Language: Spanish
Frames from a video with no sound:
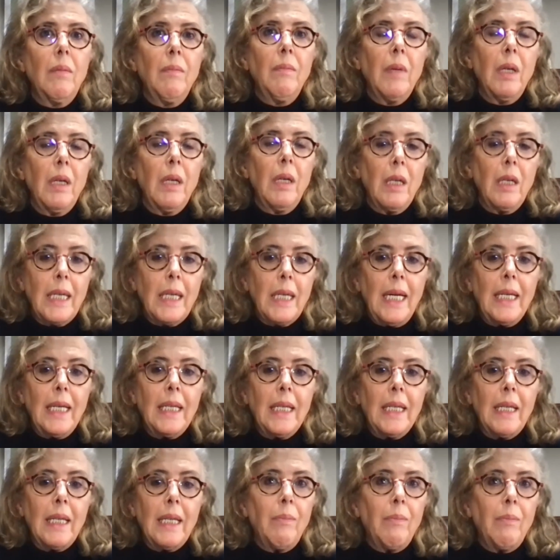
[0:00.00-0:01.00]
que
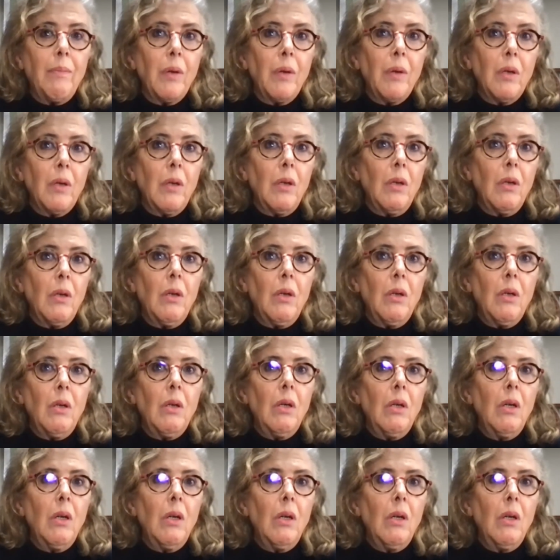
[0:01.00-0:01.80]
tampoco, claro,